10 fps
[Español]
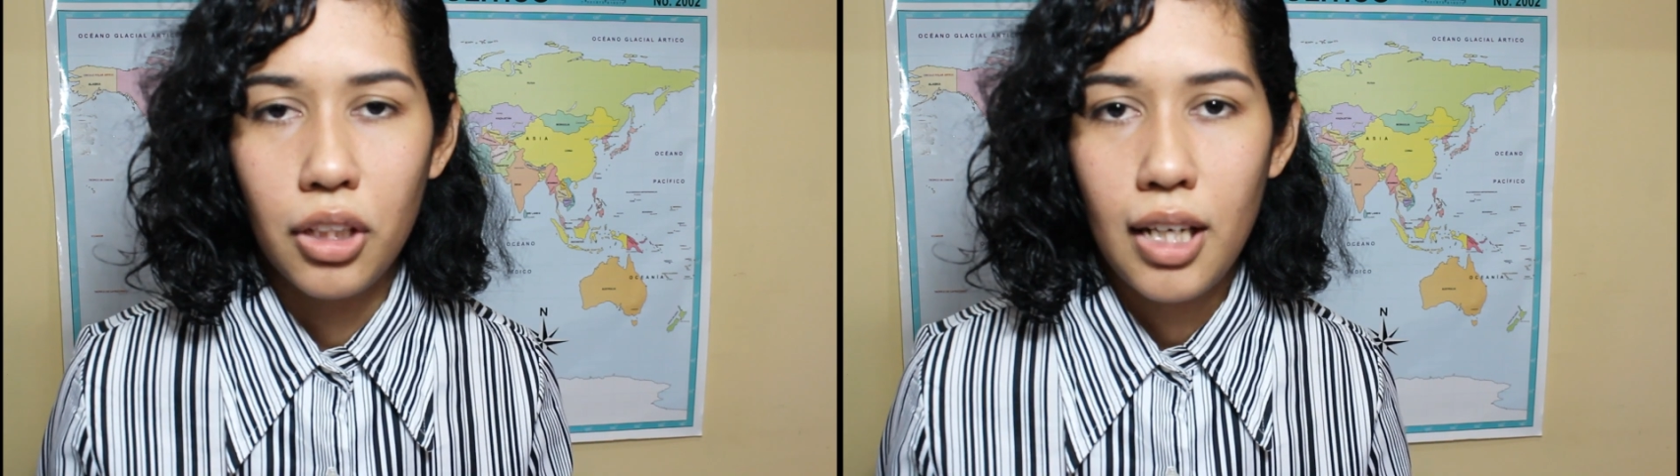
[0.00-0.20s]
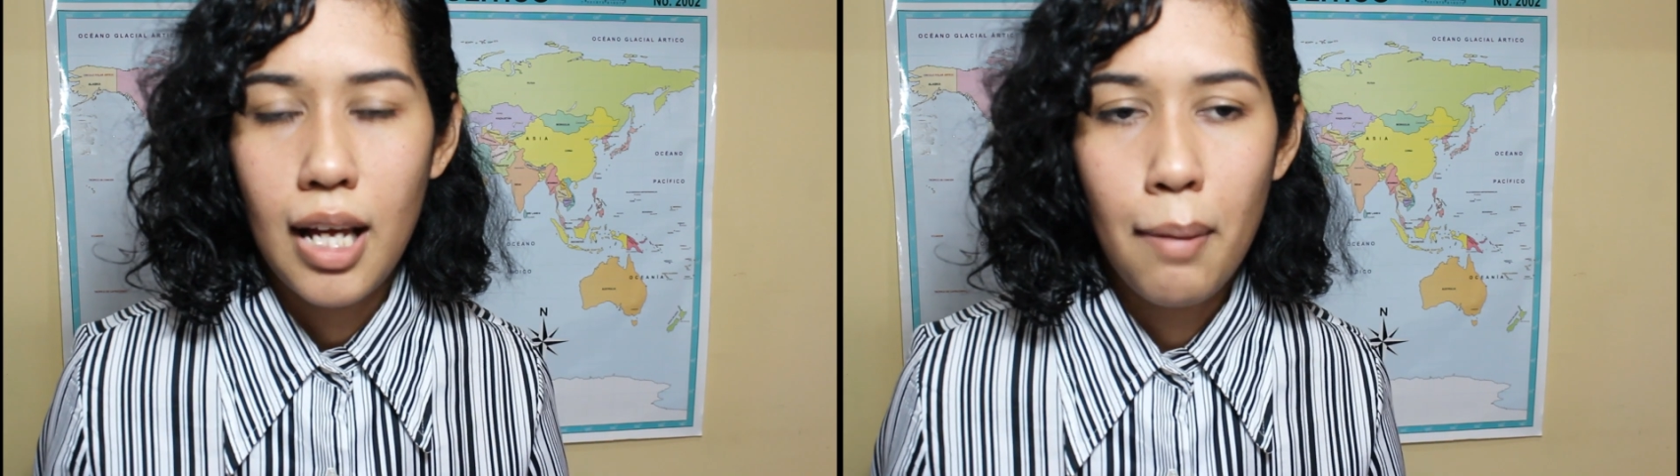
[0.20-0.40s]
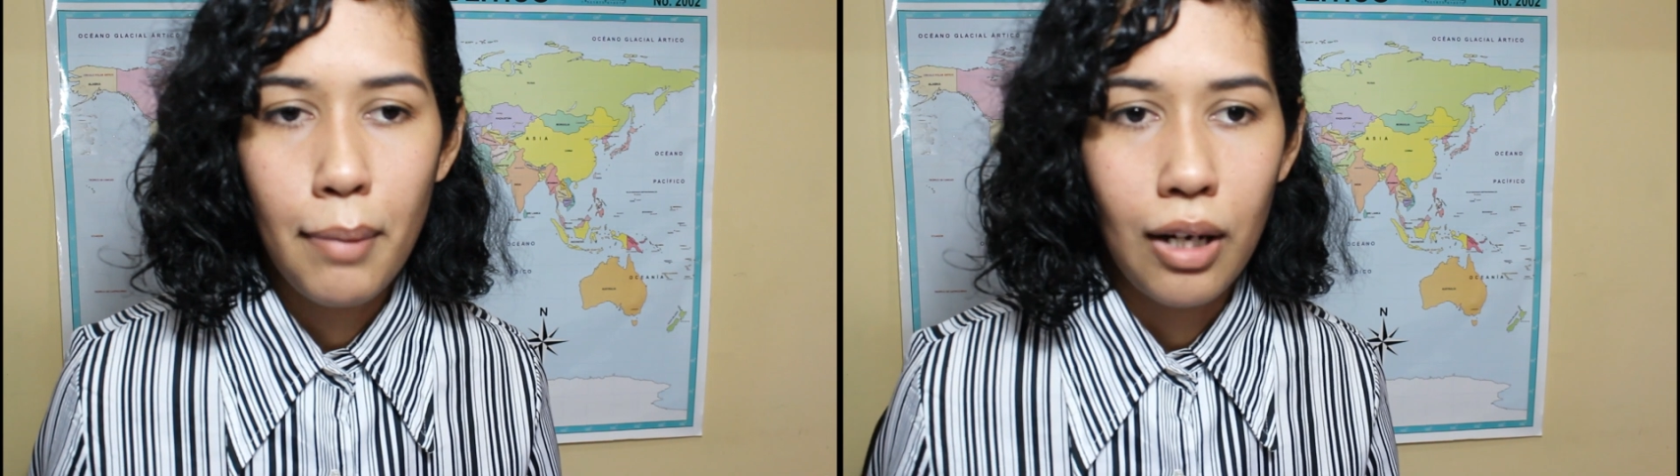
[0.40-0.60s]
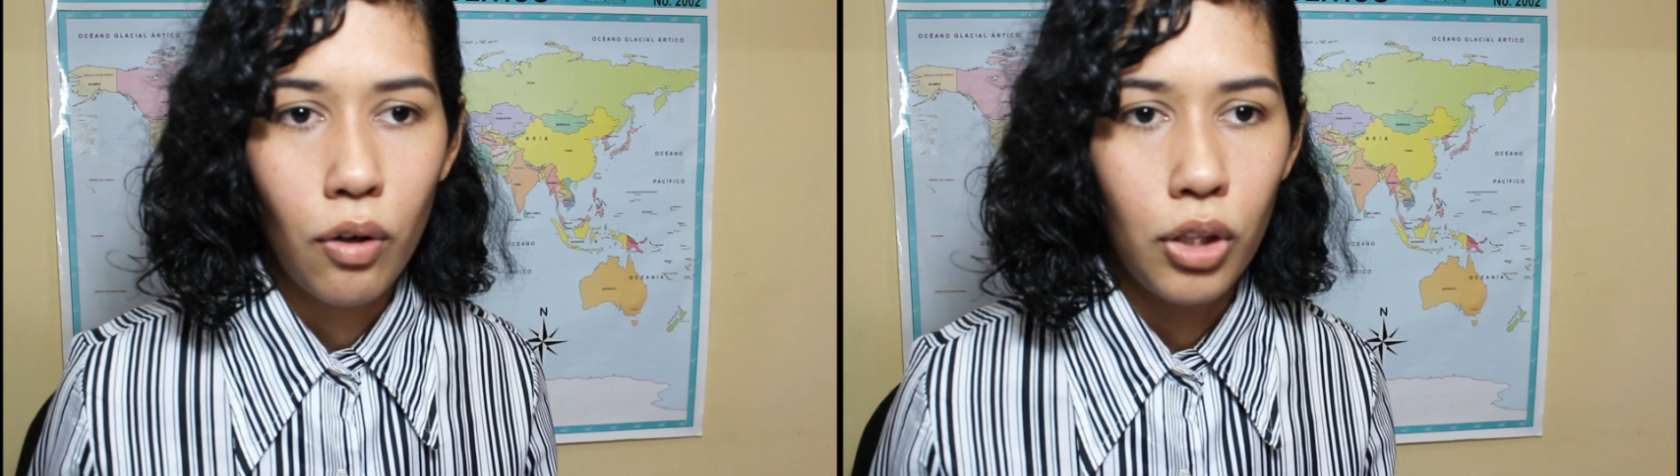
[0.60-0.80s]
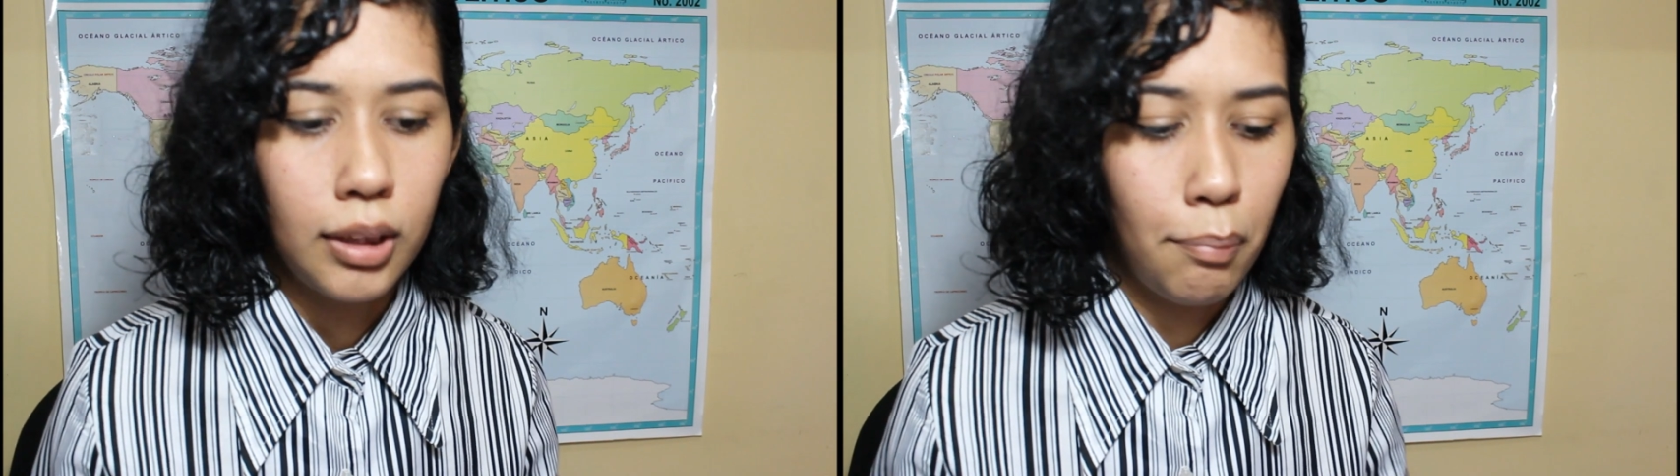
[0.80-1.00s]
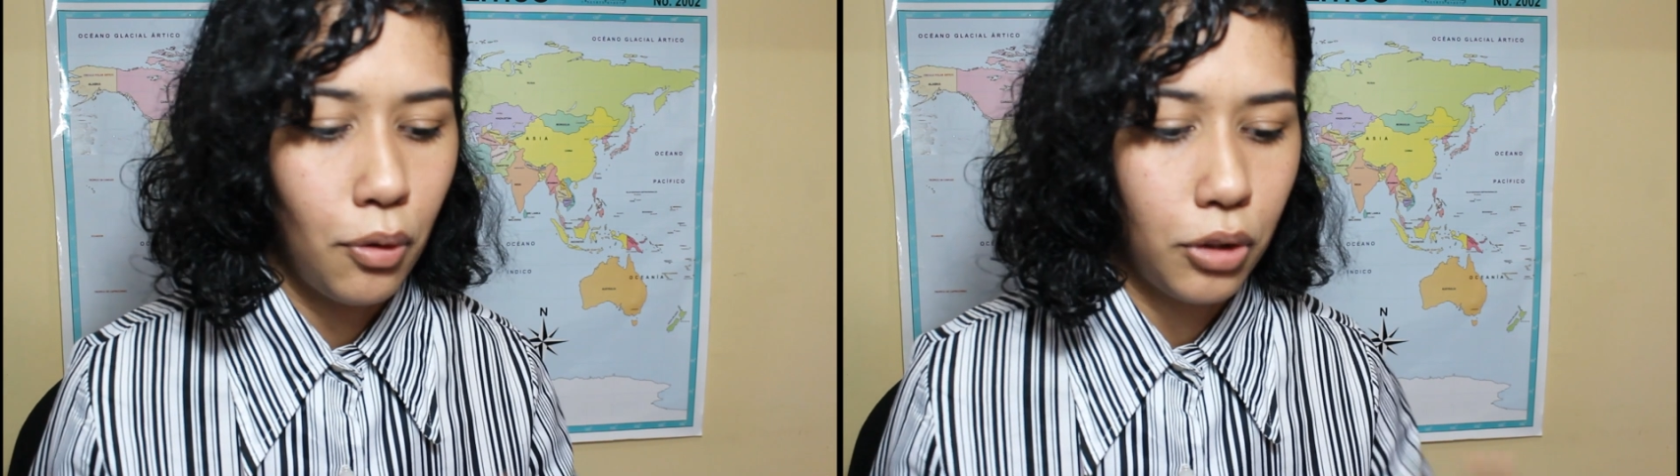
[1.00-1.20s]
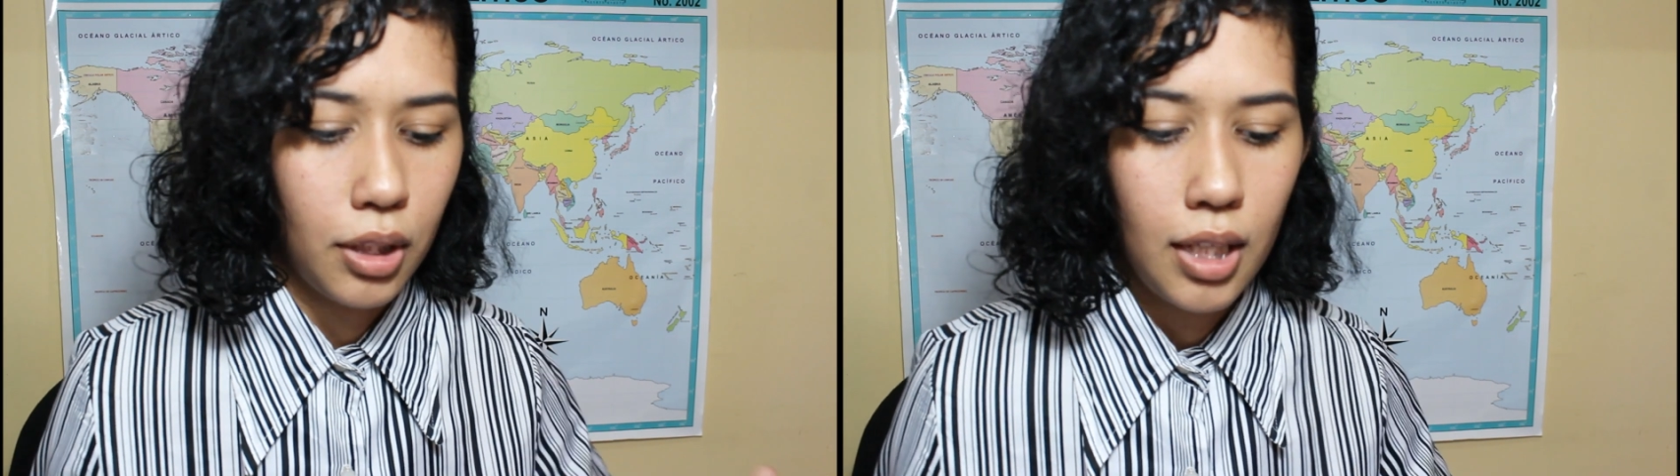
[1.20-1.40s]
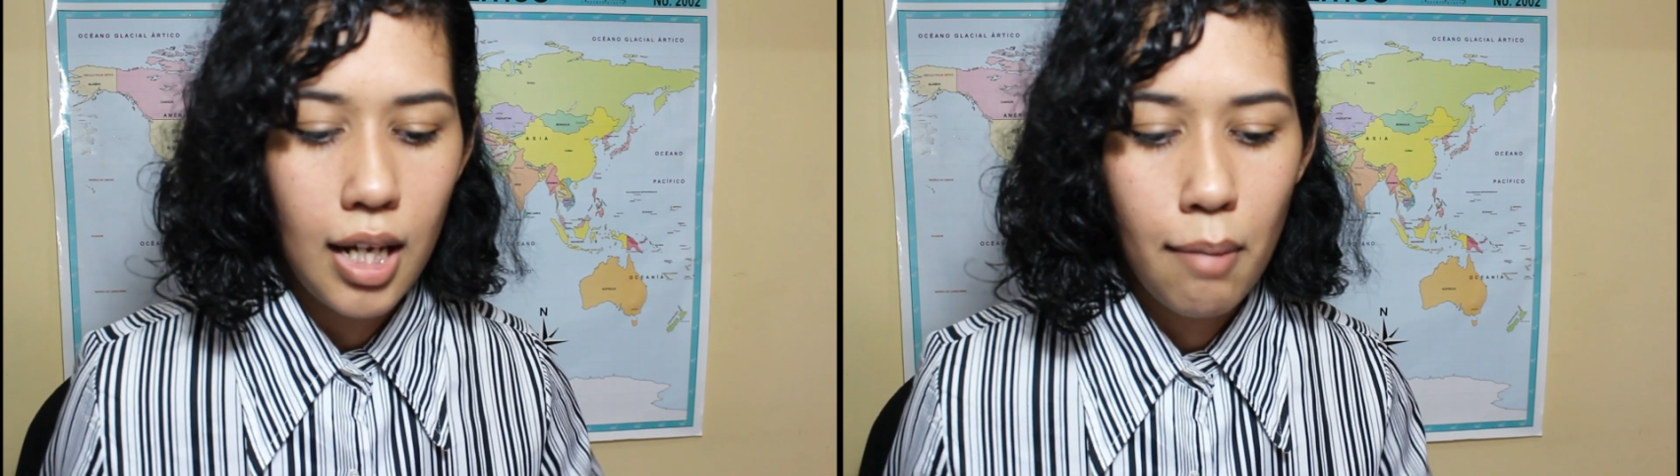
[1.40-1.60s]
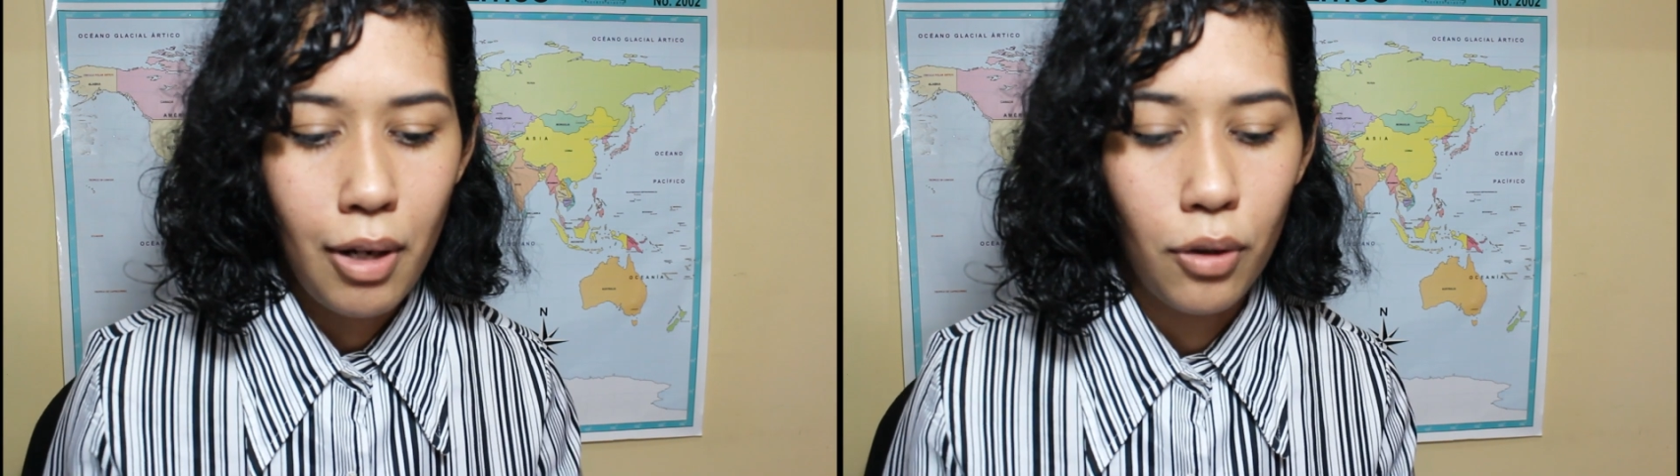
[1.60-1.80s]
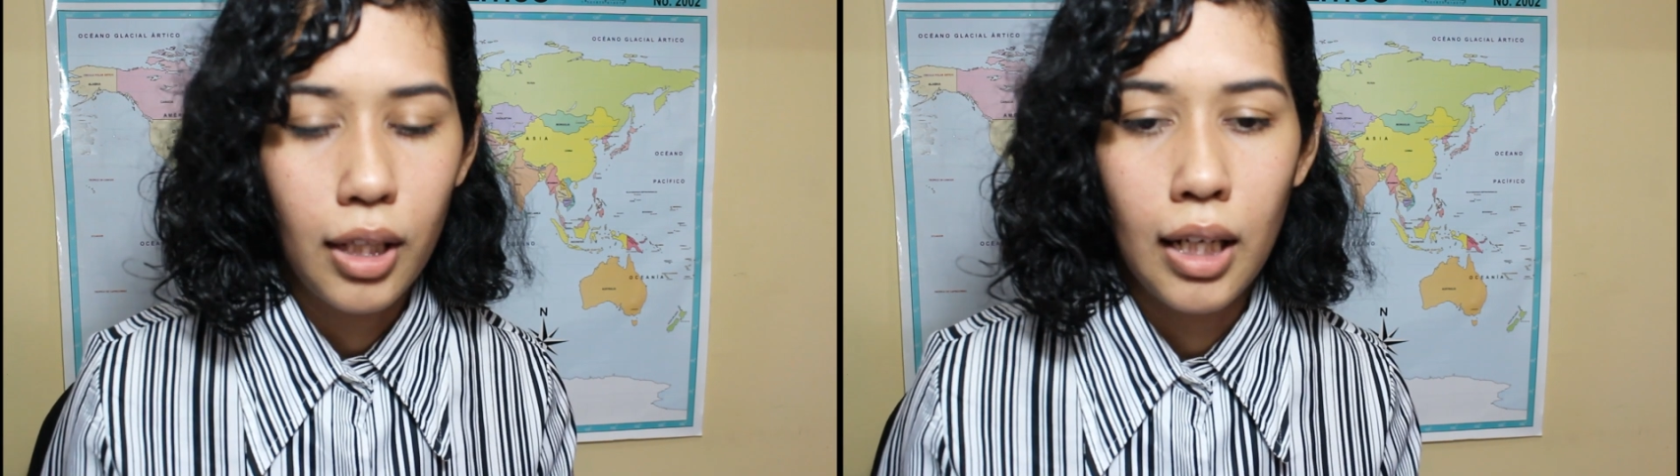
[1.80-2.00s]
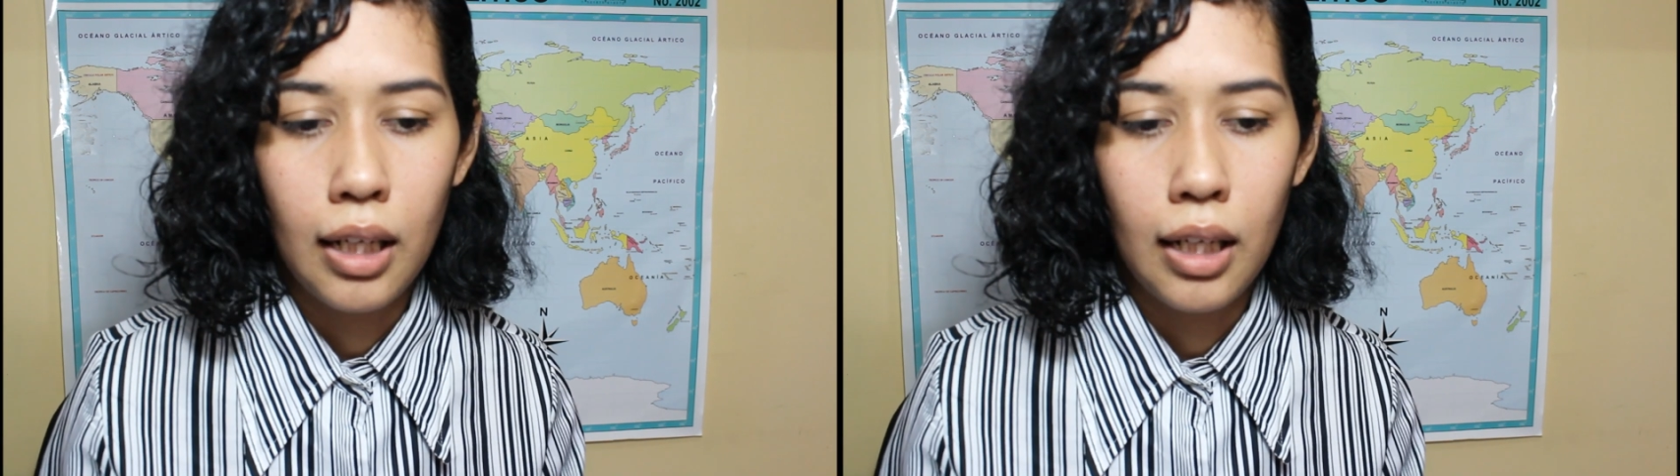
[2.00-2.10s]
no tiene nada de malo y tampoco tiene nada de malo